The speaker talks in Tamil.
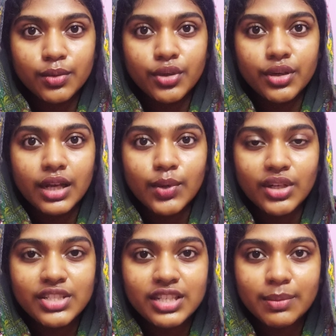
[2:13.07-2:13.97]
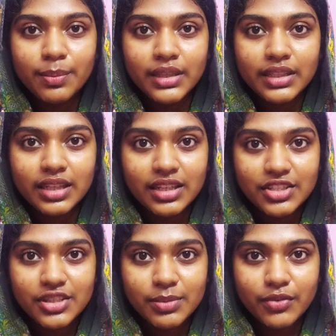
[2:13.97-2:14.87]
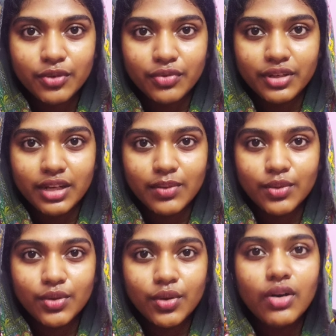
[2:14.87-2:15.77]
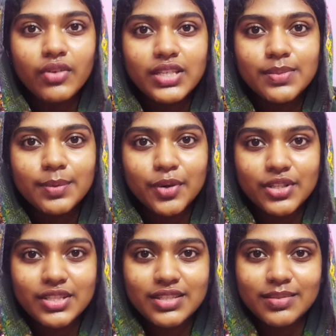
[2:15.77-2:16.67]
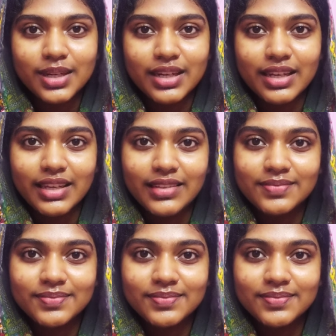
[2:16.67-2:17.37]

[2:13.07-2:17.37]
ஒரு நாள் உங்கள் ட்ரீம் பார்த்தீங்கன்னா நிச்சயமாக ஃபுல்ஃபில் ஆகும் ஆல்வேஸ் பி பாசிட்டிவ் மக்களே